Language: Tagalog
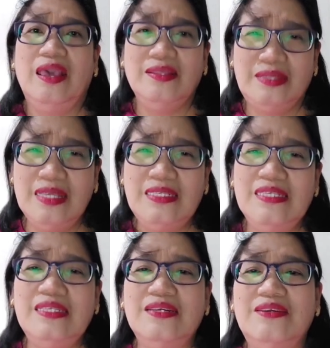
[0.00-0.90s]
And this
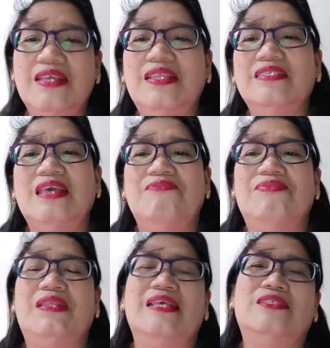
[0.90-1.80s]
is the greatest
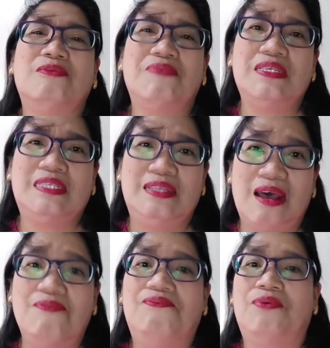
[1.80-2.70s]
evidence of His
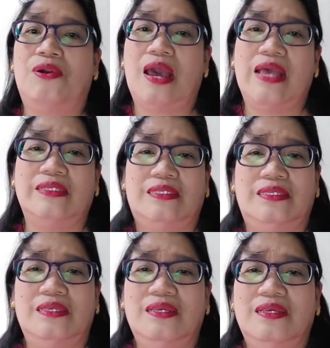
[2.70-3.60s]
love for
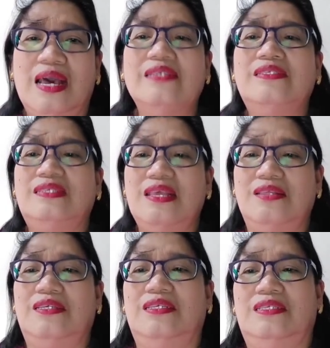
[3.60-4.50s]
us as
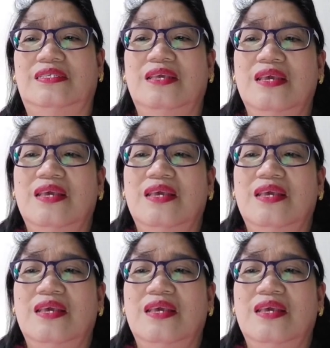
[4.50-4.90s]
sinners.